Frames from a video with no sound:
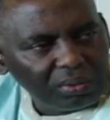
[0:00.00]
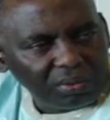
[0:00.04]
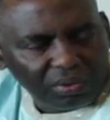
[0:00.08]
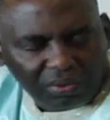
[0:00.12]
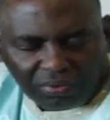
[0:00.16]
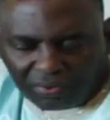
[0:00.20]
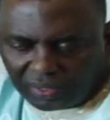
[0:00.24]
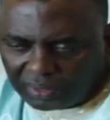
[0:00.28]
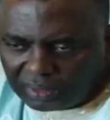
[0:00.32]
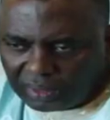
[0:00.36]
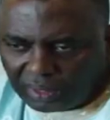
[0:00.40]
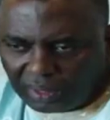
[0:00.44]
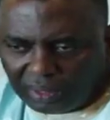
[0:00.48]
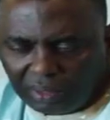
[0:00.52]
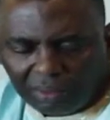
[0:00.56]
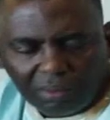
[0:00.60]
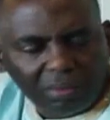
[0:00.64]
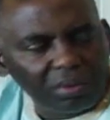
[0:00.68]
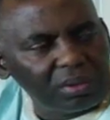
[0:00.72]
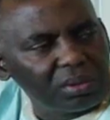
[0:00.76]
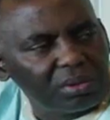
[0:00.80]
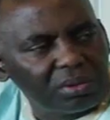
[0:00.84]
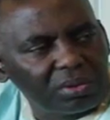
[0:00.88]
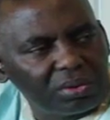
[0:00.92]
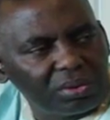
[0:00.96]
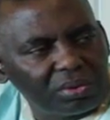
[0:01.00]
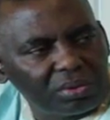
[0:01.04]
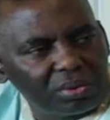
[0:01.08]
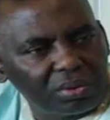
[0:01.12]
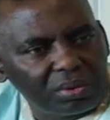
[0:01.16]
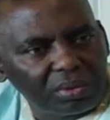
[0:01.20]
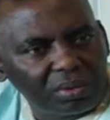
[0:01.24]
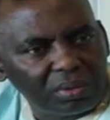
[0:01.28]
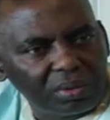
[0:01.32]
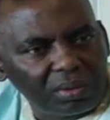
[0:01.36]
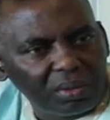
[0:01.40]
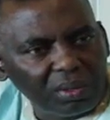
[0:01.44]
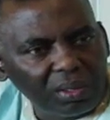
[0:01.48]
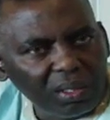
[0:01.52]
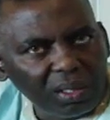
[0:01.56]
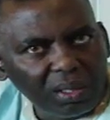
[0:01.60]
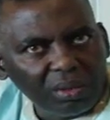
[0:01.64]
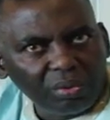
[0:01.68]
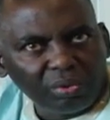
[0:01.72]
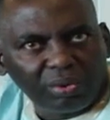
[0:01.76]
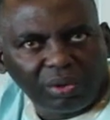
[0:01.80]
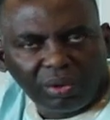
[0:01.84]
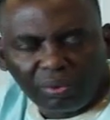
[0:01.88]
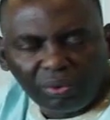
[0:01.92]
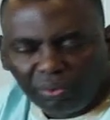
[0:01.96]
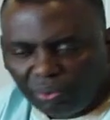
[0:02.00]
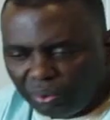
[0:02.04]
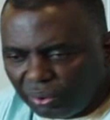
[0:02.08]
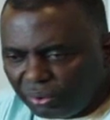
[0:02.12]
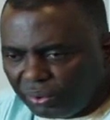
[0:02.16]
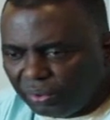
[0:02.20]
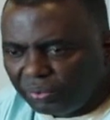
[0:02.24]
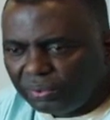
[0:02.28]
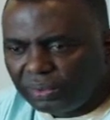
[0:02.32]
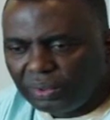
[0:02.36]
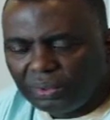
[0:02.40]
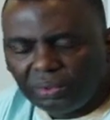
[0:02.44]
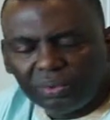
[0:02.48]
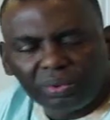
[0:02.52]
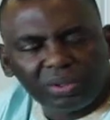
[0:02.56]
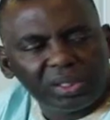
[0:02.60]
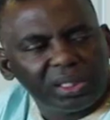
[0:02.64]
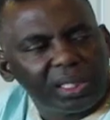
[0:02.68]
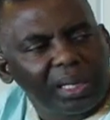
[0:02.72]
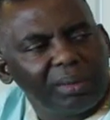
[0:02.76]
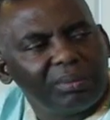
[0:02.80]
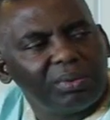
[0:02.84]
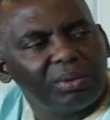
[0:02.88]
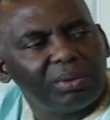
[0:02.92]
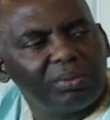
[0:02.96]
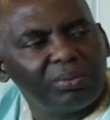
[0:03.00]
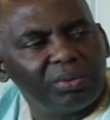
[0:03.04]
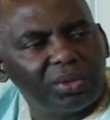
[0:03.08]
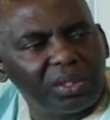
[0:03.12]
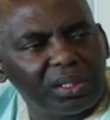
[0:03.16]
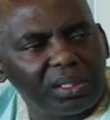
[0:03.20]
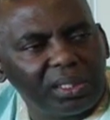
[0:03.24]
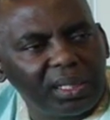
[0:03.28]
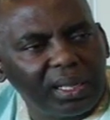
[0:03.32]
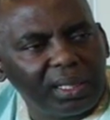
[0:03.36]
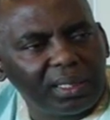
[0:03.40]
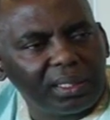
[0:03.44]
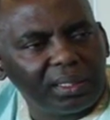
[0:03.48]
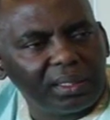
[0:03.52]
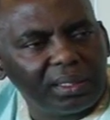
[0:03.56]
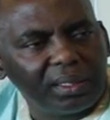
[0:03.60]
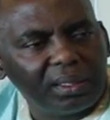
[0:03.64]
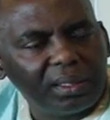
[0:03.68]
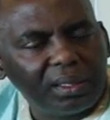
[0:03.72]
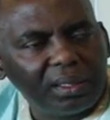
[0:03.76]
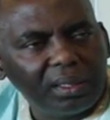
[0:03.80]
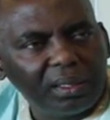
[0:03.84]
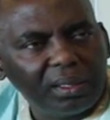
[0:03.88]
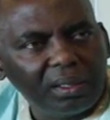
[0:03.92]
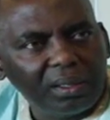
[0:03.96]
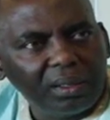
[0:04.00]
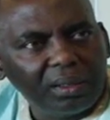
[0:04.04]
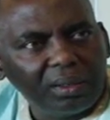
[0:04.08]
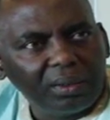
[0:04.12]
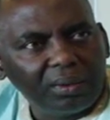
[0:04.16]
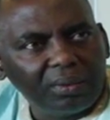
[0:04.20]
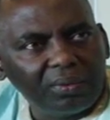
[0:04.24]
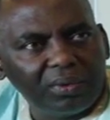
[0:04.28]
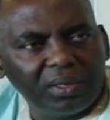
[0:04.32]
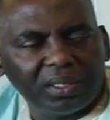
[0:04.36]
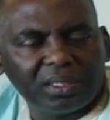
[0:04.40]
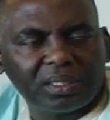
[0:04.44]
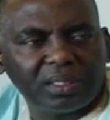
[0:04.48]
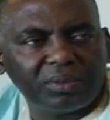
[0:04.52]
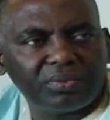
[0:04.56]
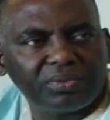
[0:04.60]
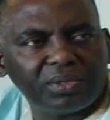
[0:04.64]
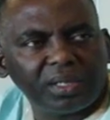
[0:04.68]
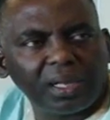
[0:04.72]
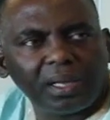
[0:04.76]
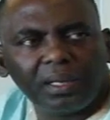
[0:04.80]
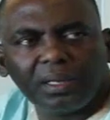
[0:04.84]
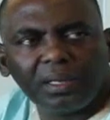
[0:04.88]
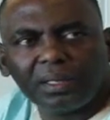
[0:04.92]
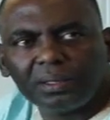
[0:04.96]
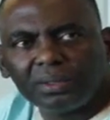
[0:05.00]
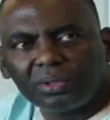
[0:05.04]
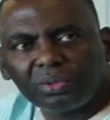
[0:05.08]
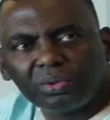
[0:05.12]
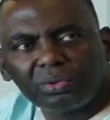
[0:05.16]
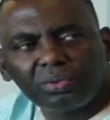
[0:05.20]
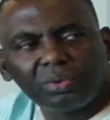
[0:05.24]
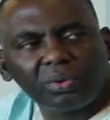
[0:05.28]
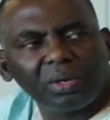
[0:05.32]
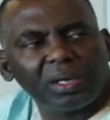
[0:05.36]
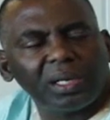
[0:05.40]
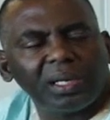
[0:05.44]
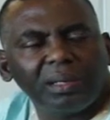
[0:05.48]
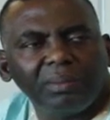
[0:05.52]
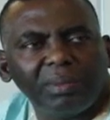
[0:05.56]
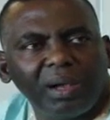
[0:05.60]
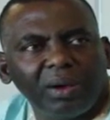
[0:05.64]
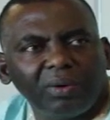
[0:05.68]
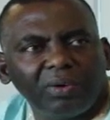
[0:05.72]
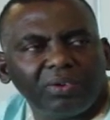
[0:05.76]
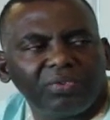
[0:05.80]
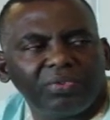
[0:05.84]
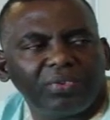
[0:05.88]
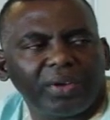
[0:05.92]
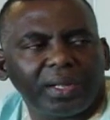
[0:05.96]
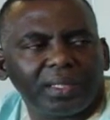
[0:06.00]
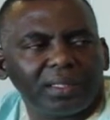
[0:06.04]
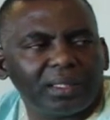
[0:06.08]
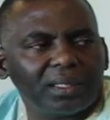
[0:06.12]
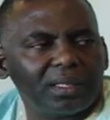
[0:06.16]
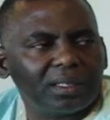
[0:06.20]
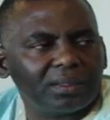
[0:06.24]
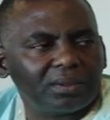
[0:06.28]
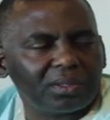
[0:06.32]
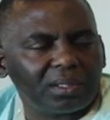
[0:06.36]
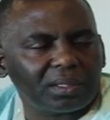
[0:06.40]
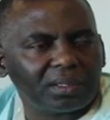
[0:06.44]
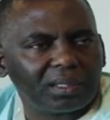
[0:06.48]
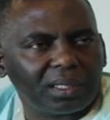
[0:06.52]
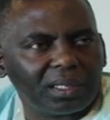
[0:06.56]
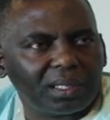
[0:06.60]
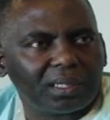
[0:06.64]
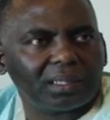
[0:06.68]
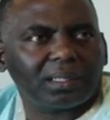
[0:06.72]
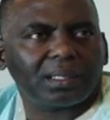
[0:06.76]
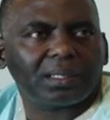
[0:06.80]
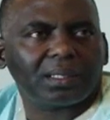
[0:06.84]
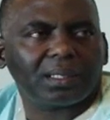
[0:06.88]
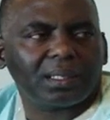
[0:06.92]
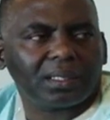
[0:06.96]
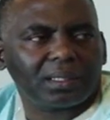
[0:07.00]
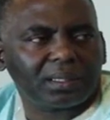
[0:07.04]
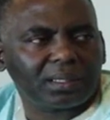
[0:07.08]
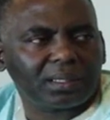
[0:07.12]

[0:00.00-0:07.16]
ورفع تقرير للدستور كيف وقف ضده الشعب الموريتاني في الاستفتاء على الدستور اللي ما وقف حد الا صناديق